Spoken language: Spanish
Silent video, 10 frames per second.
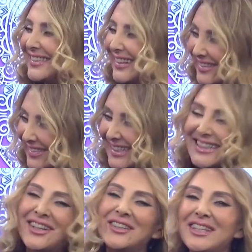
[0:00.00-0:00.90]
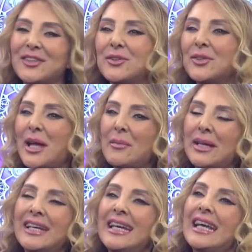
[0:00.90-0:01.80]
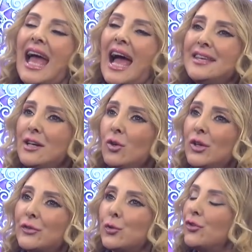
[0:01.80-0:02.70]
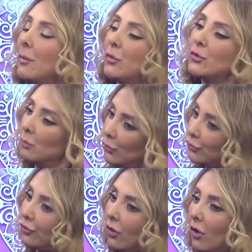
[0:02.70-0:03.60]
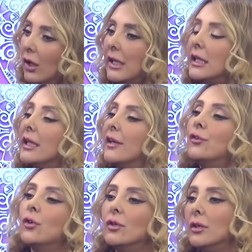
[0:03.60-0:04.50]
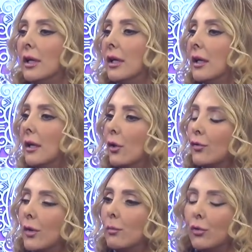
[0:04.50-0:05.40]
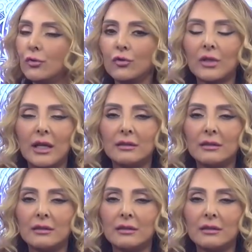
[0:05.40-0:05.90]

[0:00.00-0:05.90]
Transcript: Igualmente. Oye, doctor, a ver, hay algo que escuchamos mucho y que son eh, los famosos